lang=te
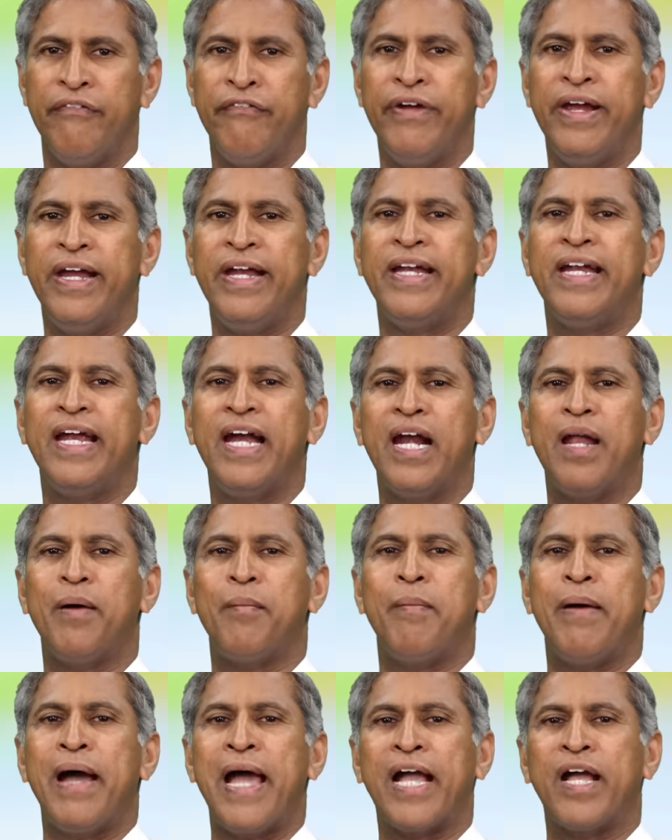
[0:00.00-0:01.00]
వేడి నీళ్ళ
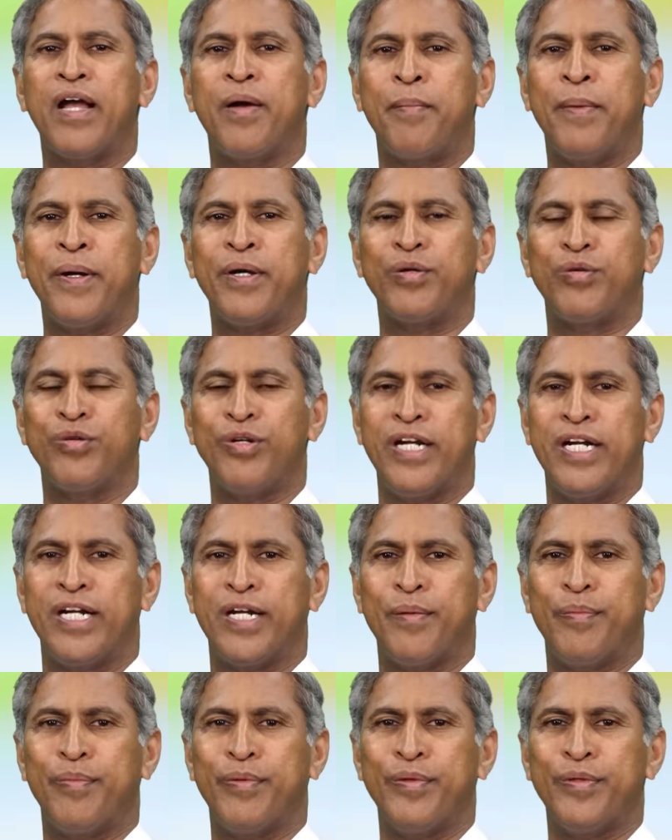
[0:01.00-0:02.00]
బ్యాగ్
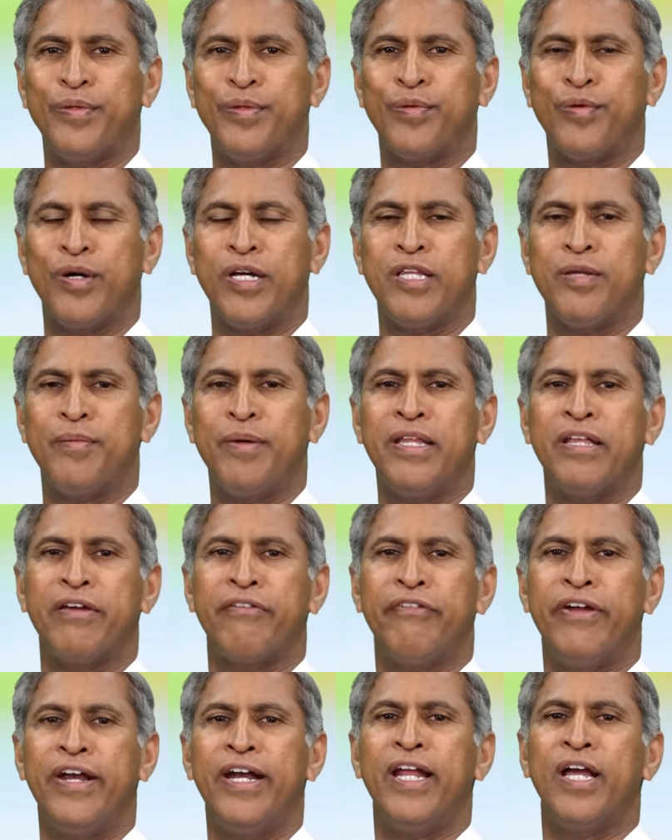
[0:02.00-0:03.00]
పెట్టుకునేటప్పుడు
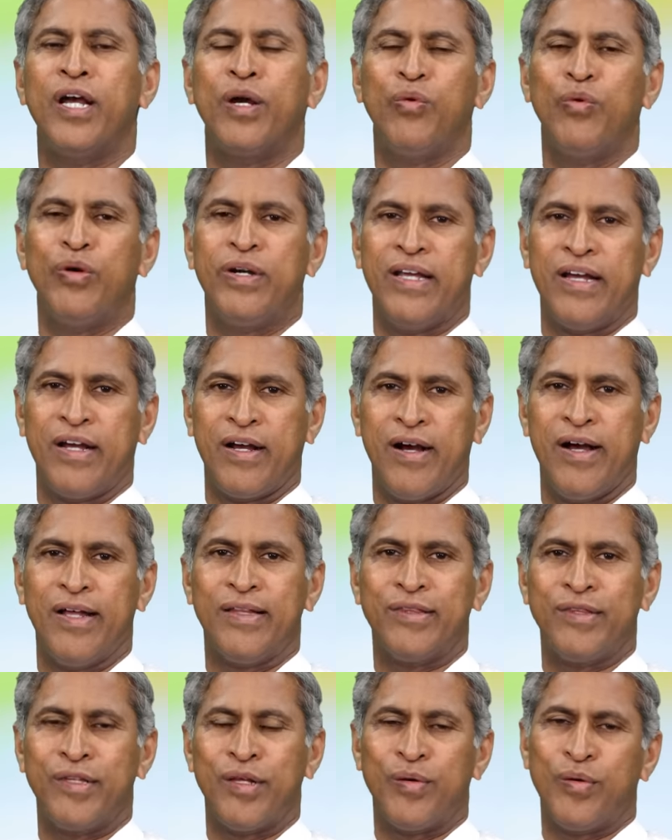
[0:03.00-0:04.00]
కొంతమందికి వేడి ఎక్కువ ఉంటే
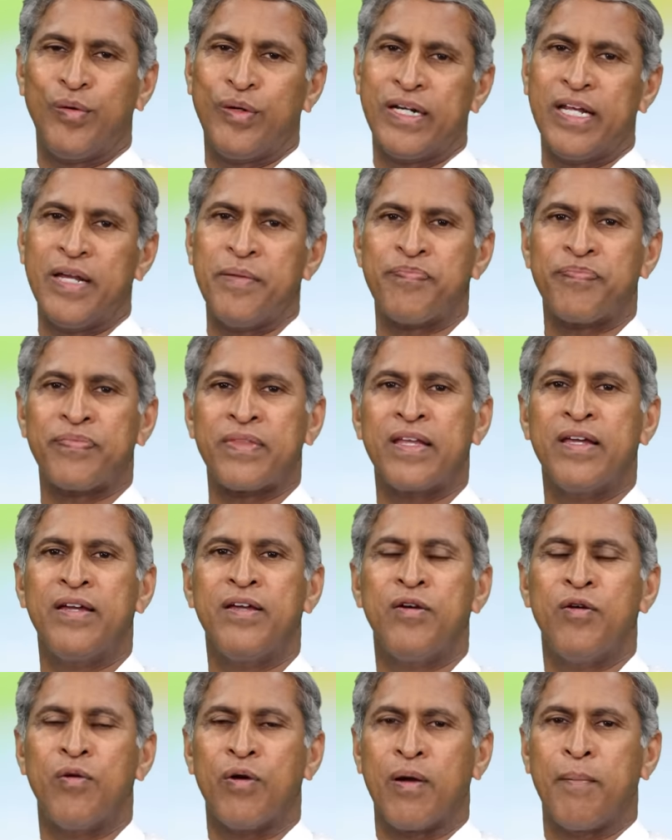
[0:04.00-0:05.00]
కాలుతుంది అనుకుంటే
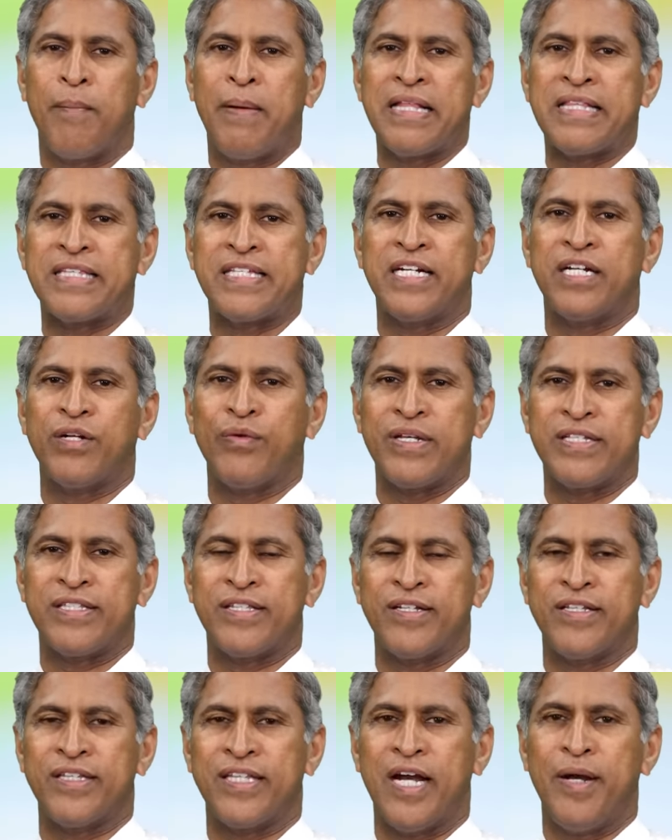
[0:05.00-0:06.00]
ఒక పల్చటి
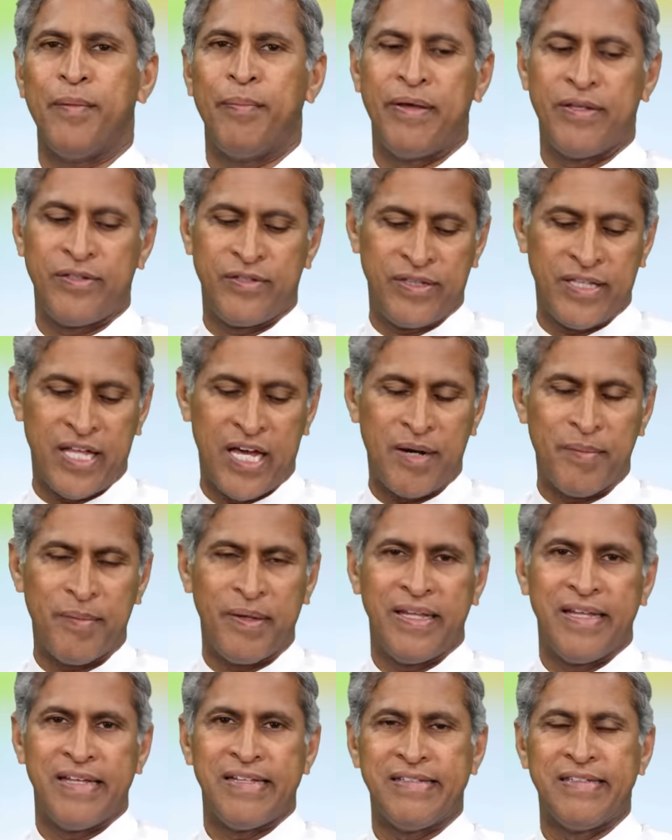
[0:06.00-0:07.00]
వస్త్రం తడిపేసిన దాని
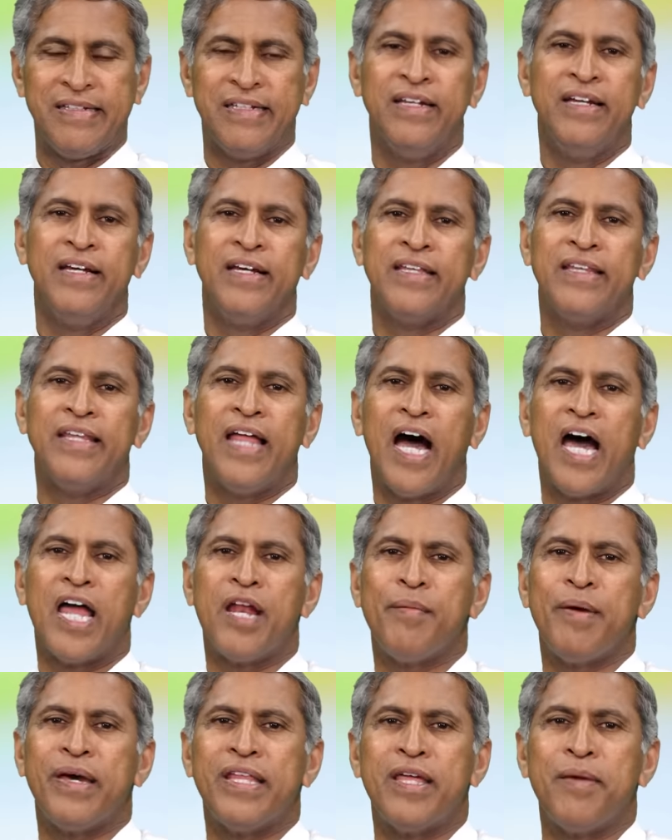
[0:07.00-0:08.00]
మీద వేసి
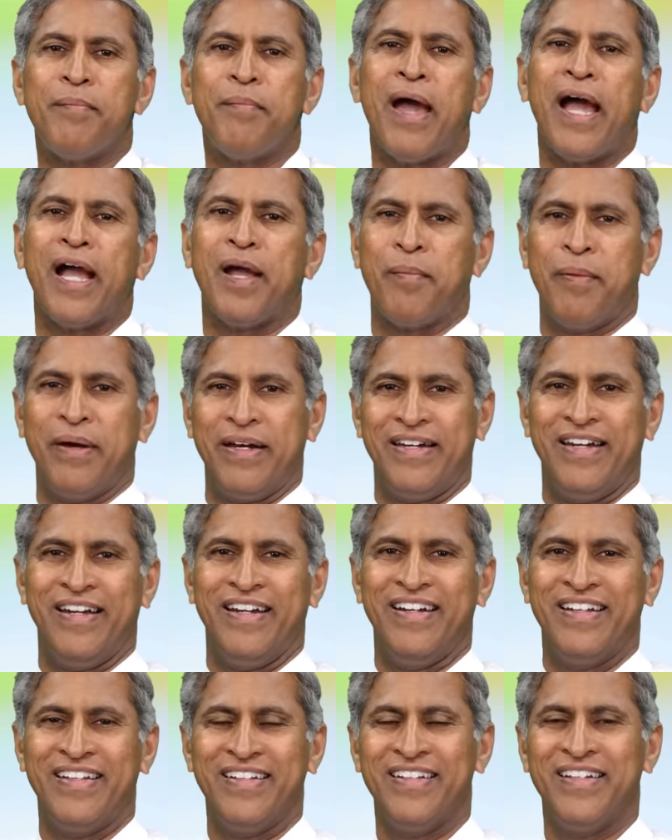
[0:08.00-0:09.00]
దాని మీద ఈ బ్యాగ్
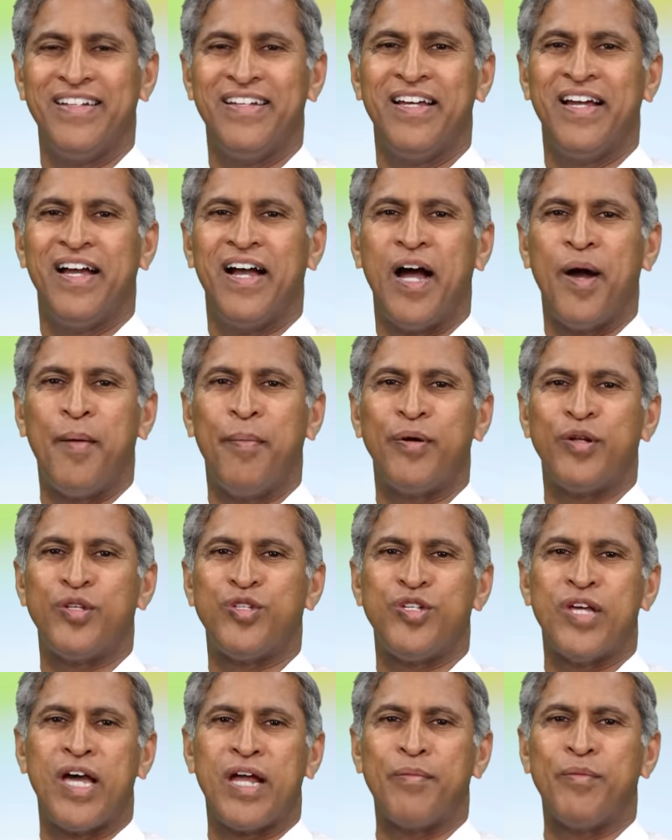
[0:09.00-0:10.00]
పెట్టండి అప్పుడు
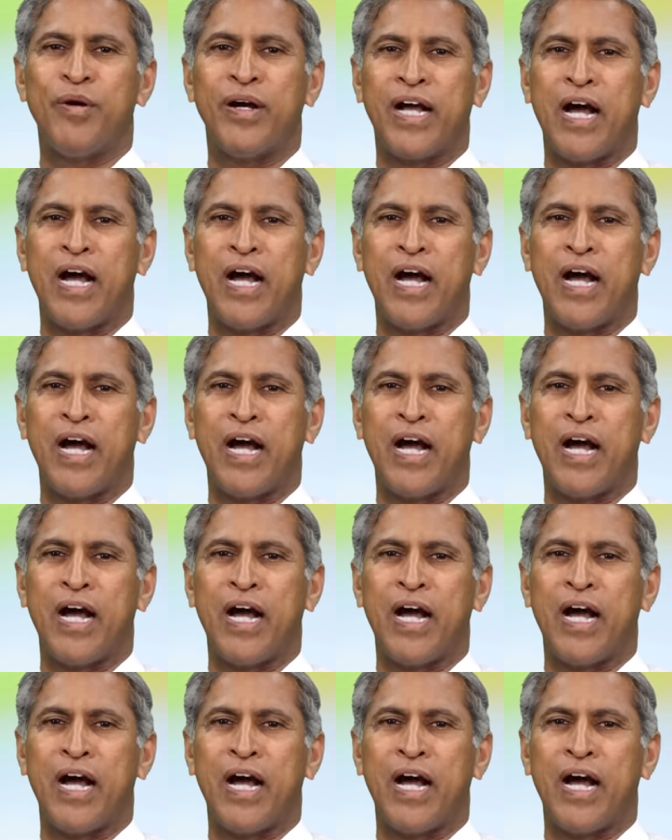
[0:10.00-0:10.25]
చర్మం